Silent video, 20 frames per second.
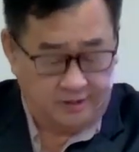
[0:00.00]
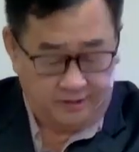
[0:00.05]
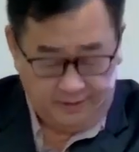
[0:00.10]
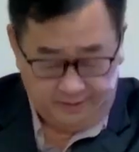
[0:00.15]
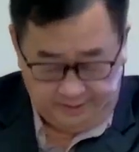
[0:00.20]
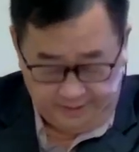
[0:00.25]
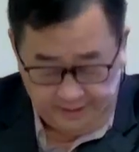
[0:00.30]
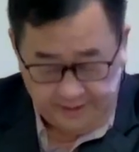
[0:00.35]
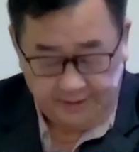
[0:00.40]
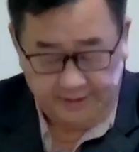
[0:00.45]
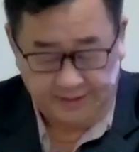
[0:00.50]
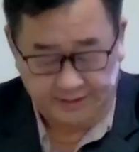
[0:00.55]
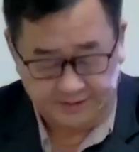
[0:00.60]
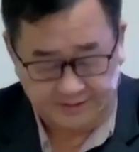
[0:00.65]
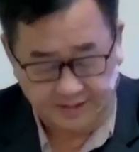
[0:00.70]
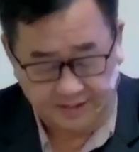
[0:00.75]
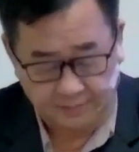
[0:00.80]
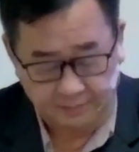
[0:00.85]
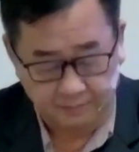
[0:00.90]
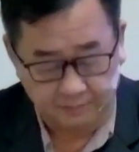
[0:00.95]
你的
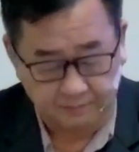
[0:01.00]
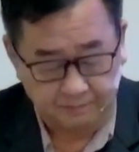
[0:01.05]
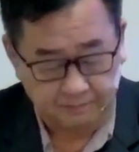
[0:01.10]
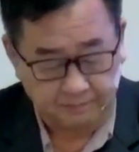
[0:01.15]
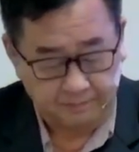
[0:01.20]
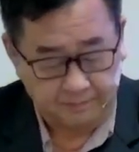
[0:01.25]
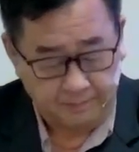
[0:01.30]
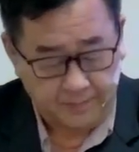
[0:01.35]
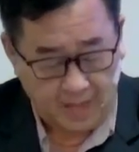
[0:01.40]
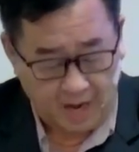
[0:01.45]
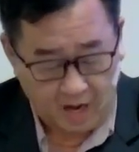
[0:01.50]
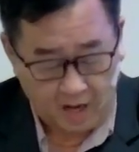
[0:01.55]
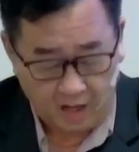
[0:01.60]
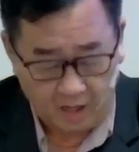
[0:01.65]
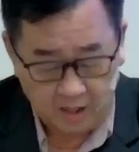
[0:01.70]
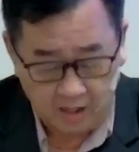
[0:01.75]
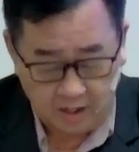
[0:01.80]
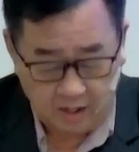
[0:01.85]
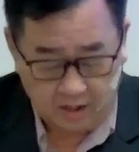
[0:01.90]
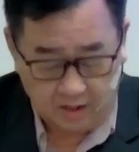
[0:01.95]
神。”啊，
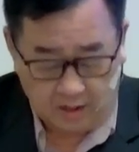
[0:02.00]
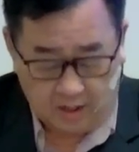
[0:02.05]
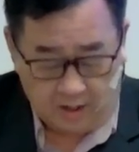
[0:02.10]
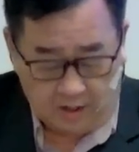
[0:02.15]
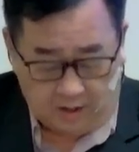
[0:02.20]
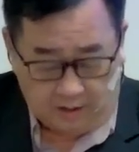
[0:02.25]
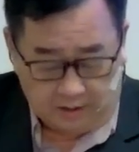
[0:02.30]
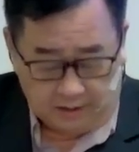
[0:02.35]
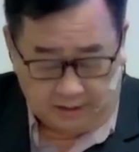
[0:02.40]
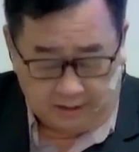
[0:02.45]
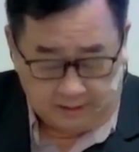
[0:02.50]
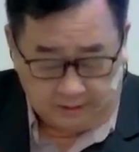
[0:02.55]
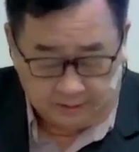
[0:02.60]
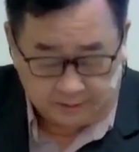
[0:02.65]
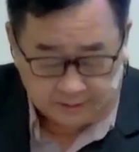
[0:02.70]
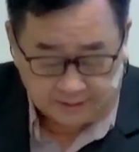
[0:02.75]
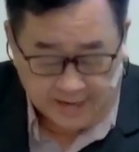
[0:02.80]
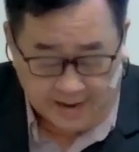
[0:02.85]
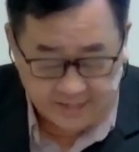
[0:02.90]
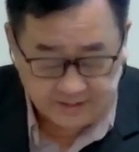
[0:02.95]

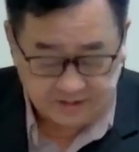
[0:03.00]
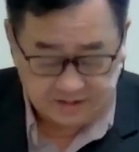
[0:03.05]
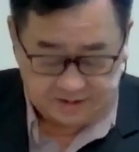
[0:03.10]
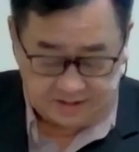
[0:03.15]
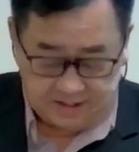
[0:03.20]
感谢